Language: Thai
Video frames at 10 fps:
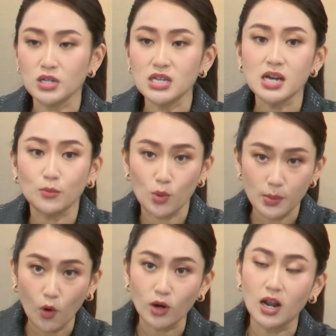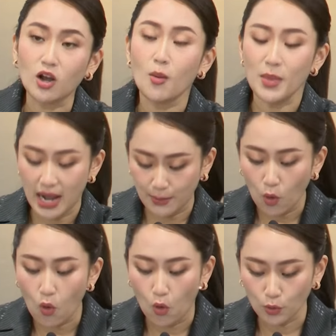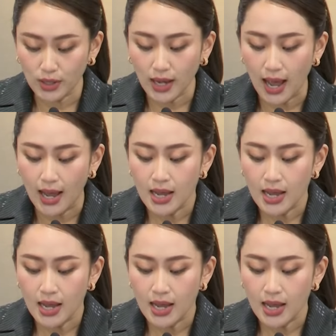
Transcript: ที่เขื่อนภูมิพลแล้วก็แม่น้ำโขงด้วยค่ะ